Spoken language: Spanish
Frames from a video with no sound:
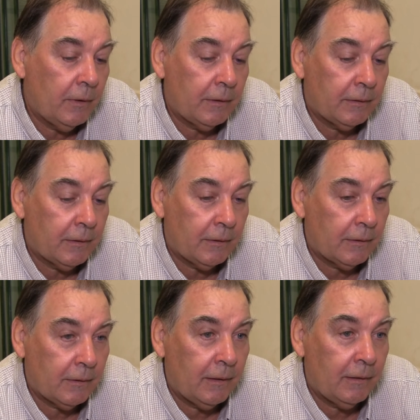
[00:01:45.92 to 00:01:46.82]

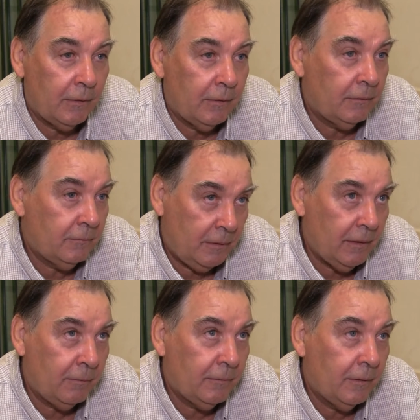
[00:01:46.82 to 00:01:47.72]
este, que
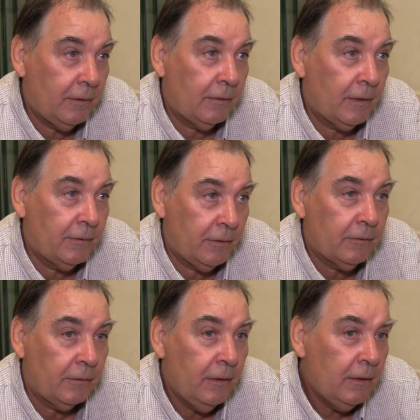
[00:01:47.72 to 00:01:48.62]
Estancamiento
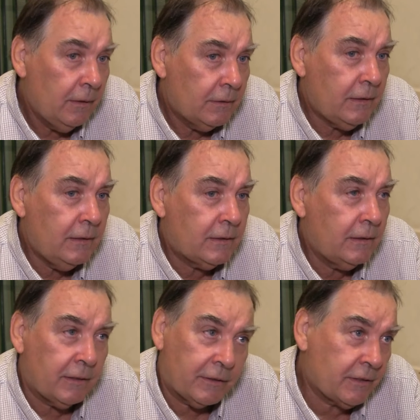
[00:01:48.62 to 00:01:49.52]
de la economía. Sí,
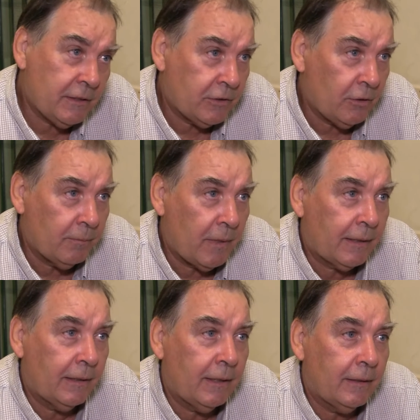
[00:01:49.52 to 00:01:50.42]
sí, de recesión más
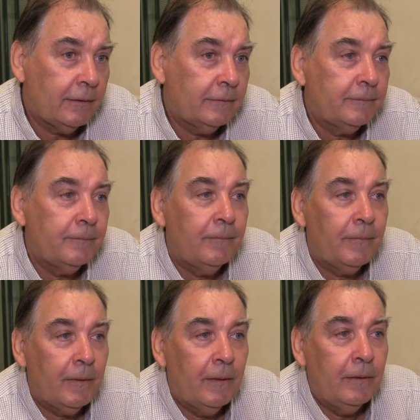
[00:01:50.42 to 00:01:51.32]
que nada.
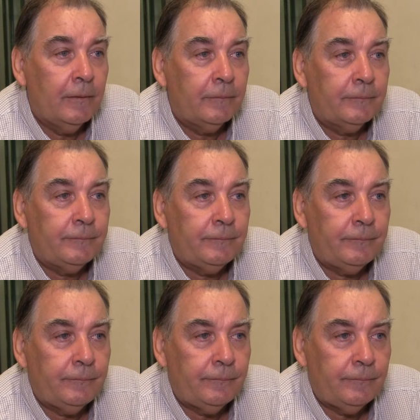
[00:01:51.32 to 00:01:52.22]
Jorge,
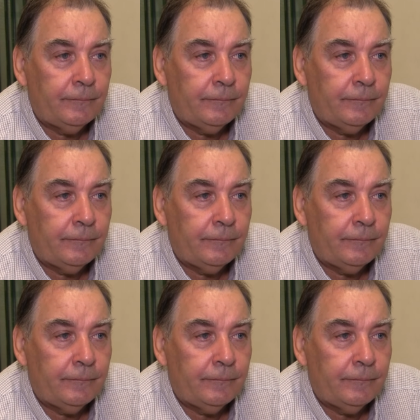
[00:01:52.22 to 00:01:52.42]
¿y